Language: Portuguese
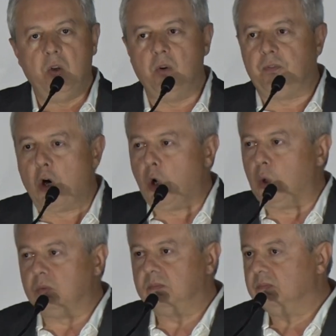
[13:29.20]
Não
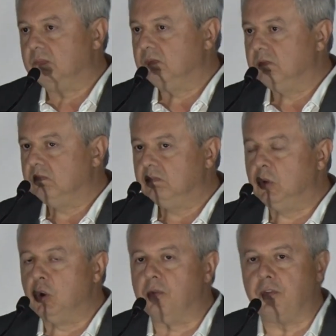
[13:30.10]
vou,
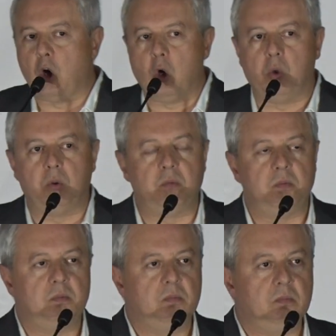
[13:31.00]
não vou
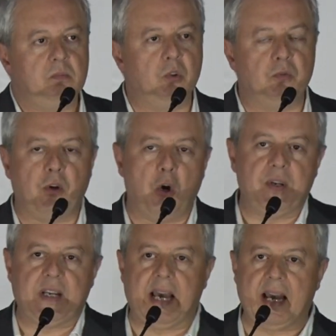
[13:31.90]
não vou
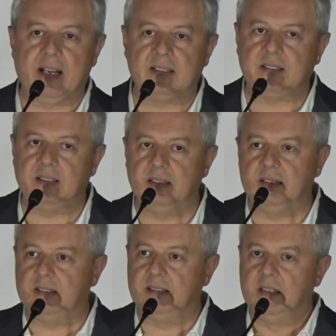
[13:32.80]
negar
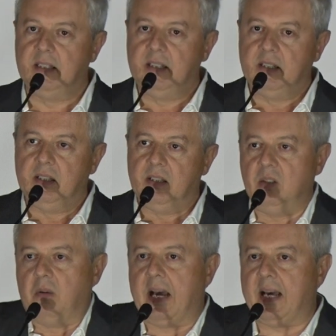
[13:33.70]
que
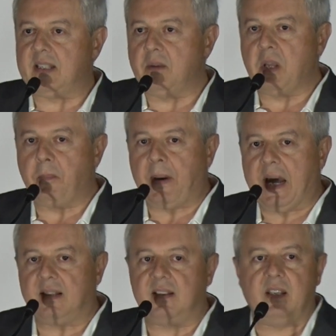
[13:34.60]
não há da minha
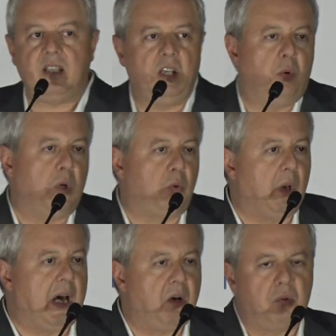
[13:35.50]
parte aqui ou
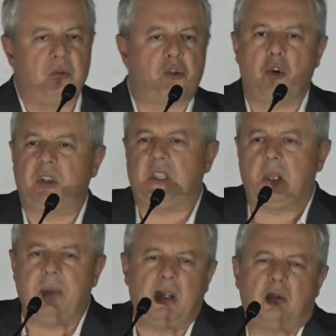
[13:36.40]
acolá algum
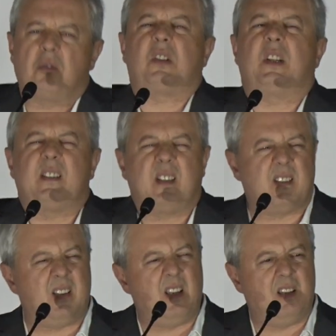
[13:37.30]
descontentamento, com certeza
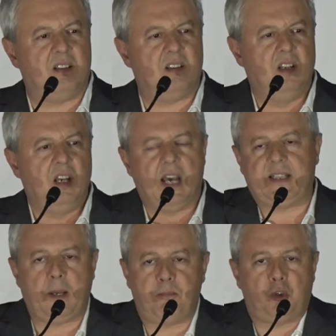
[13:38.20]
que sim.
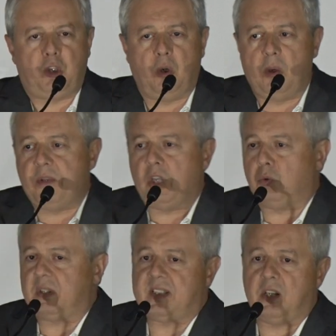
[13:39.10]
Até porque eu, a minha
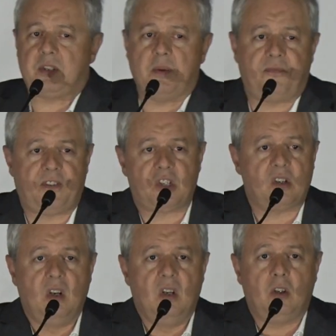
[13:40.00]
educação sempre
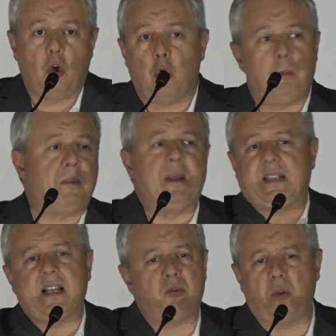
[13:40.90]
fez que eu
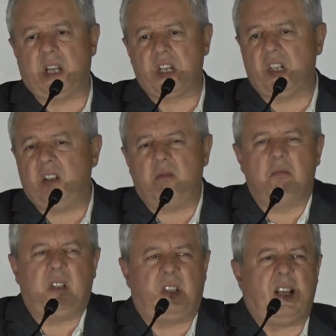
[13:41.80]
cumprimentasse toda a gente,
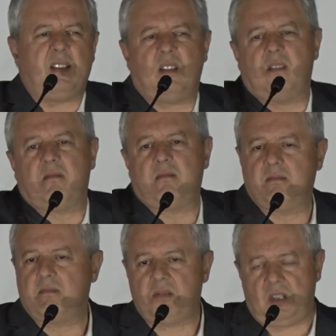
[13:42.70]
não interessa,
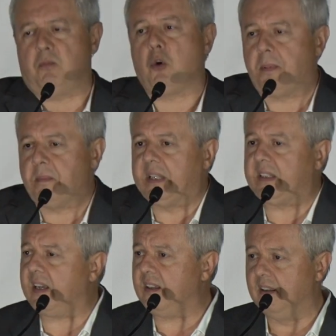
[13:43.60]
sempre
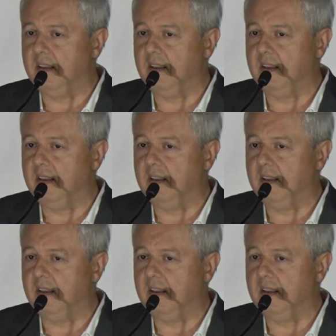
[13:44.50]
cumprimentei.